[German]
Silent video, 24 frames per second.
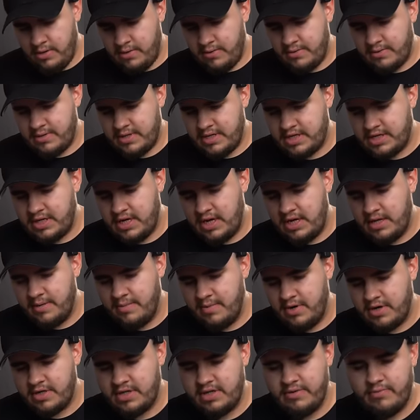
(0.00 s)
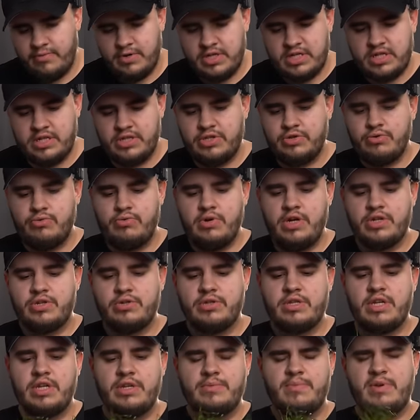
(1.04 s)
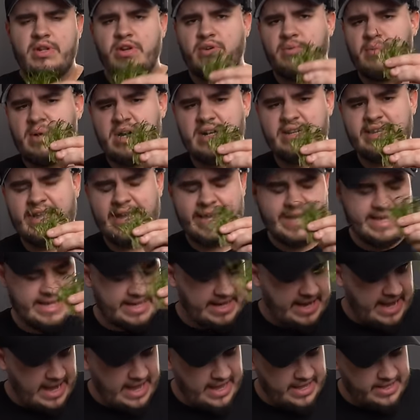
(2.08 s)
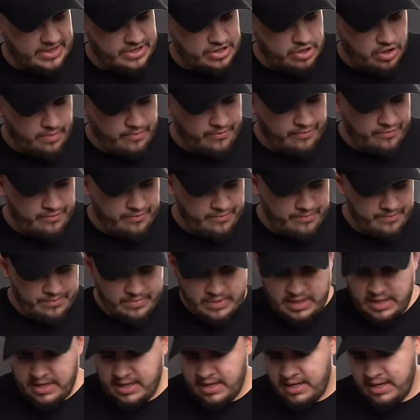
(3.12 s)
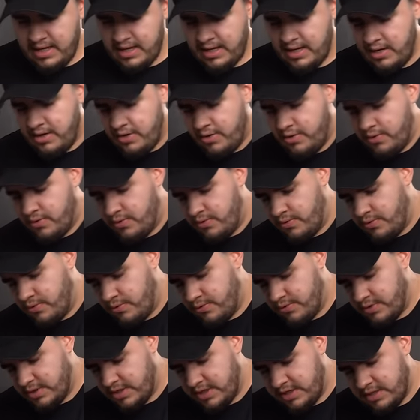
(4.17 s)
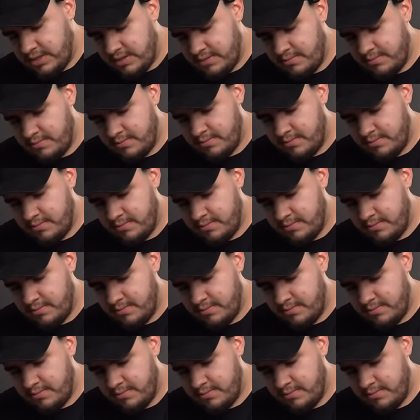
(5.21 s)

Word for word: und da schneide ich mir auch die Wurzeln zu. Also der wird nochmal, denke ich, ein Topf. Und